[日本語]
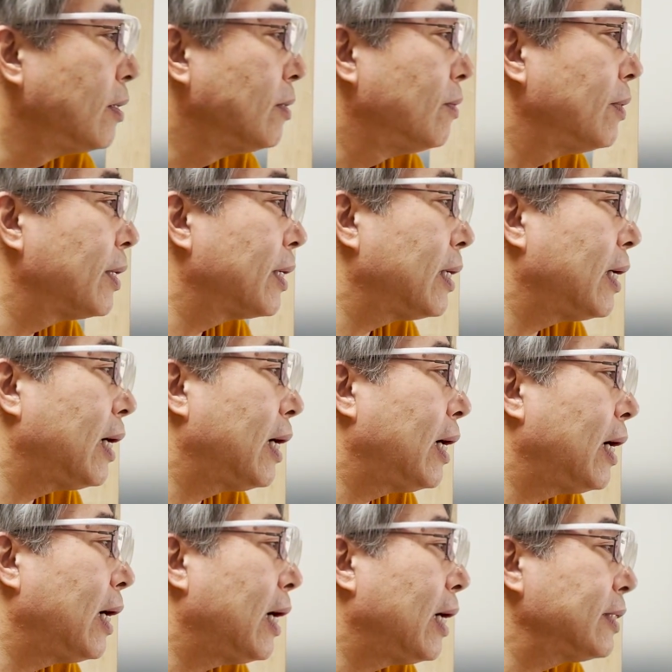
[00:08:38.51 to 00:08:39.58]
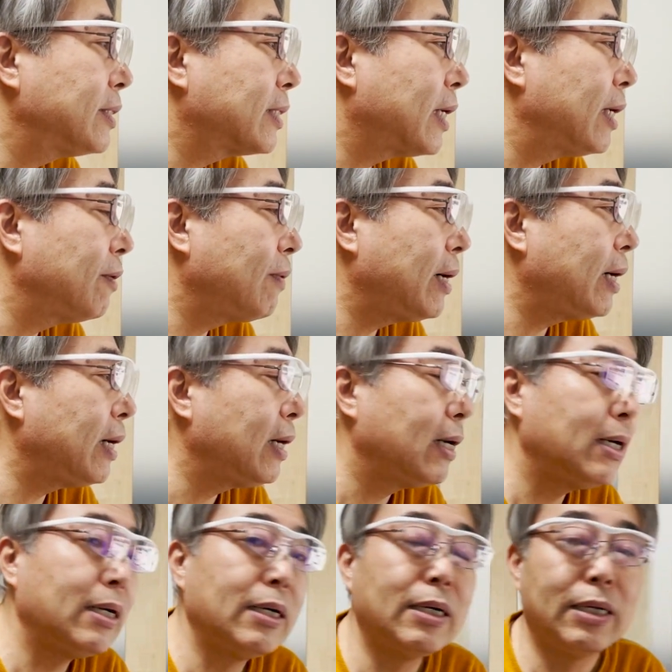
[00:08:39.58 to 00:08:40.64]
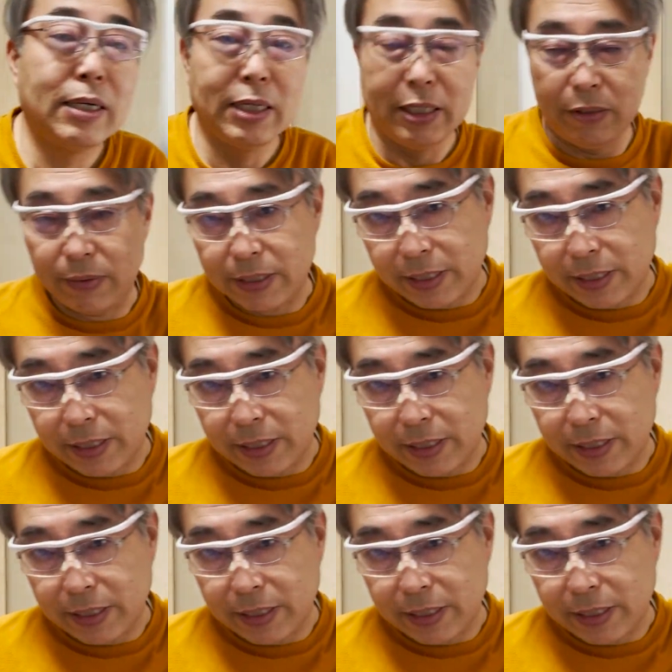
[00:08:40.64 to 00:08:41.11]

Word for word: それから8回は岩